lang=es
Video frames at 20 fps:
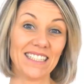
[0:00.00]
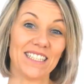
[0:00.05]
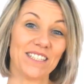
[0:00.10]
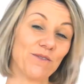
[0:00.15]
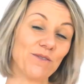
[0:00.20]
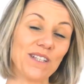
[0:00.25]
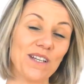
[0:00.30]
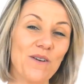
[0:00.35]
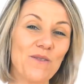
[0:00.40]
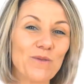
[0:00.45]
has
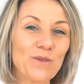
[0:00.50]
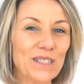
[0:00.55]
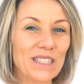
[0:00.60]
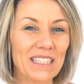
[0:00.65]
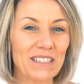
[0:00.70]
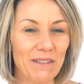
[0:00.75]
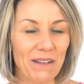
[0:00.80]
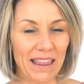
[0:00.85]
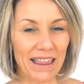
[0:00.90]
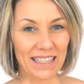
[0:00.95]
escuchado
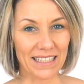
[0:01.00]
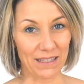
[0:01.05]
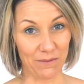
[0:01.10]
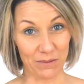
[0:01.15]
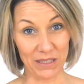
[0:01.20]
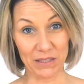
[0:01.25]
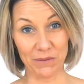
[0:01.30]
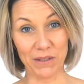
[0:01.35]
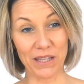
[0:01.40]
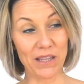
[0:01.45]
muchas veces
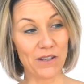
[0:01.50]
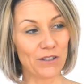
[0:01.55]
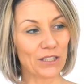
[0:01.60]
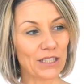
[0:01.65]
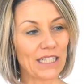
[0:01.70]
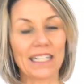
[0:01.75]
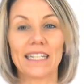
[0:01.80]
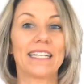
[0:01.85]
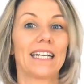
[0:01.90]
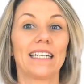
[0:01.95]
en mis
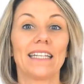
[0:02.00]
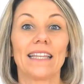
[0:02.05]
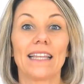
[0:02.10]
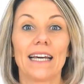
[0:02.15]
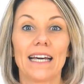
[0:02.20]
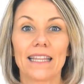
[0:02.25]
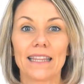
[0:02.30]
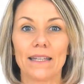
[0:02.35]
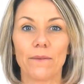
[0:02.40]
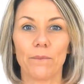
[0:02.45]
vídeos que en
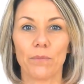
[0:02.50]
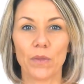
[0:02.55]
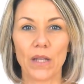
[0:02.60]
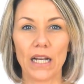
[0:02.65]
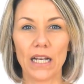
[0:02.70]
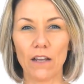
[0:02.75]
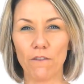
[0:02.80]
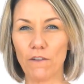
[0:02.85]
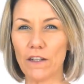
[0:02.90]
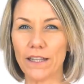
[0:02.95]
realidad
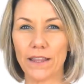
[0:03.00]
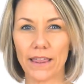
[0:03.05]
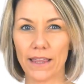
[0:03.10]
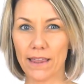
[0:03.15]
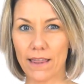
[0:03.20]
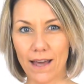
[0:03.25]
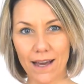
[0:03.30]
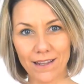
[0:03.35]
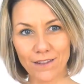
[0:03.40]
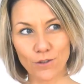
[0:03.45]
la
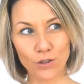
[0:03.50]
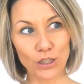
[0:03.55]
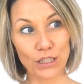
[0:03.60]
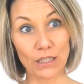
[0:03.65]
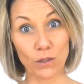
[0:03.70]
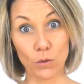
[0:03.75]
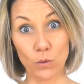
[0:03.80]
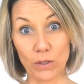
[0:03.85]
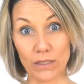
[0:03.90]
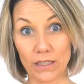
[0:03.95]
felicidad no
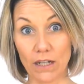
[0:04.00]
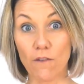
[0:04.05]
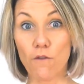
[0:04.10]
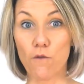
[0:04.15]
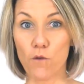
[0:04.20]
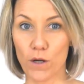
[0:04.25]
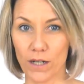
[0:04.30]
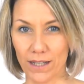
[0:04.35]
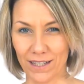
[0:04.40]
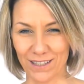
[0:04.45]
se encuentra
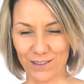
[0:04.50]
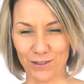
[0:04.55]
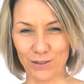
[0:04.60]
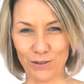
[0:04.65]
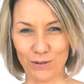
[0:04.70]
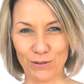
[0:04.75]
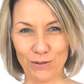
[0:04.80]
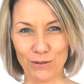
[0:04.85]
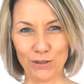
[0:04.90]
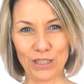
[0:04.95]
fuera de
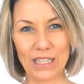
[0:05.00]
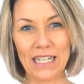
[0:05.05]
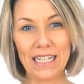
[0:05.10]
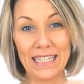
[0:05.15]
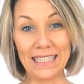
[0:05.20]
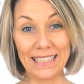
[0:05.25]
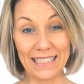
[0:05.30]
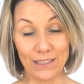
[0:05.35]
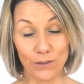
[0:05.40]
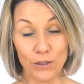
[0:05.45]
nosotros,
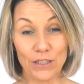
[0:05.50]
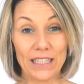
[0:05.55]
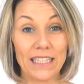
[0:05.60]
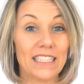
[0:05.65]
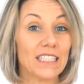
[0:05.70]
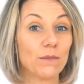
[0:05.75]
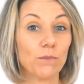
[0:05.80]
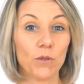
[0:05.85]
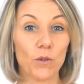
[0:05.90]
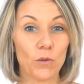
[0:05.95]
sino que
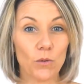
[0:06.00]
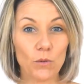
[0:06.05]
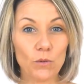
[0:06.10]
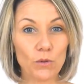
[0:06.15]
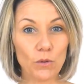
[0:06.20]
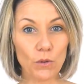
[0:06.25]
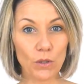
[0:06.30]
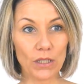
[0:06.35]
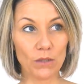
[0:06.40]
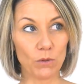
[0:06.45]
es
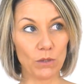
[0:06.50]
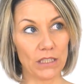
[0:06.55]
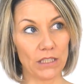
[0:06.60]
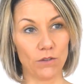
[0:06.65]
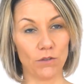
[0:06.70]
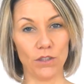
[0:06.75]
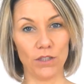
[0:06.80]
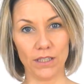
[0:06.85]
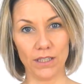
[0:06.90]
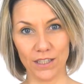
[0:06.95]
producto de
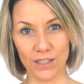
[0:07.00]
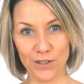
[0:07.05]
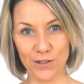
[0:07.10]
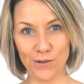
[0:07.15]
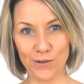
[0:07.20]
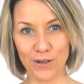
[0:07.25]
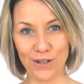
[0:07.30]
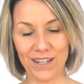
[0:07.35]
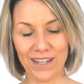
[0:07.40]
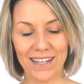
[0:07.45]
nuestro
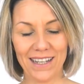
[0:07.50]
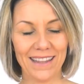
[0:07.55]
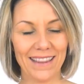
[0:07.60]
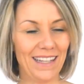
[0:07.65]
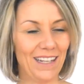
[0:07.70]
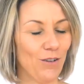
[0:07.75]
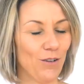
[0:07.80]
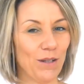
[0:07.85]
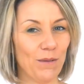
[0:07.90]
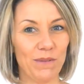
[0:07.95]
interior,
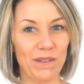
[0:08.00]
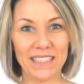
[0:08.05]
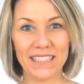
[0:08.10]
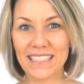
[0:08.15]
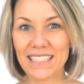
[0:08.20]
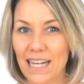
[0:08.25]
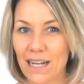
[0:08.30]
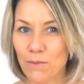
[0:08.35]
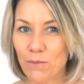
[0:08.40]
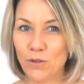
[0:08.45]
de lo que
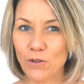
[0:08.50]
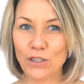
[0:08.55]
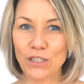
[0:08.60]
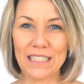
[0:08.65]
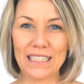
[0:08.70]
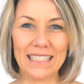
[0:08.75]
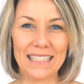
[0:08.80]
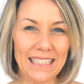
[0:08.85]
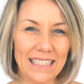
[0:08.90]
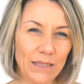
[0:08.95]
pensamos,
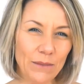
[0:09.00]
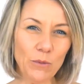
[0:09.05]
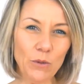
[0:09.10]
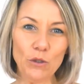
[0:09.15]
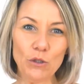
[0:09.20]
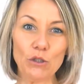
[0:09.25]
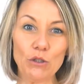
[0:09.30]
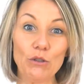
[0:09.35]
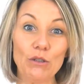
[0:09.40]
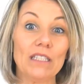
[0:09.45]

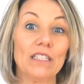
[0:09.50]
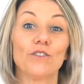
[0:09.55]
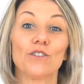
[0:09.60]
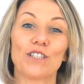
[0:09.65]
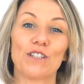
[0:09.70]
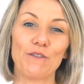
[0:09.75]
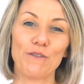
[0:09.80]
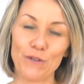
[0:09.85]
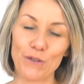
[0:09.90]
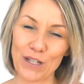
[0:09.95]
sentimos, donde
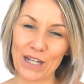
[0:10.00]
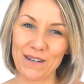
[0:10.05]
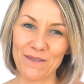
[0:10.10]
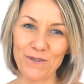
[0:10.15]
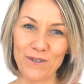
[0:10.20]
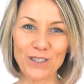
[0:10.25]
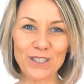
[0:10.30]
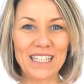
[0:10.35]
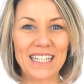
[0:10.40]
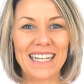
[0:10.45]
nos
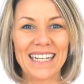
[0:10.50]
enfocamos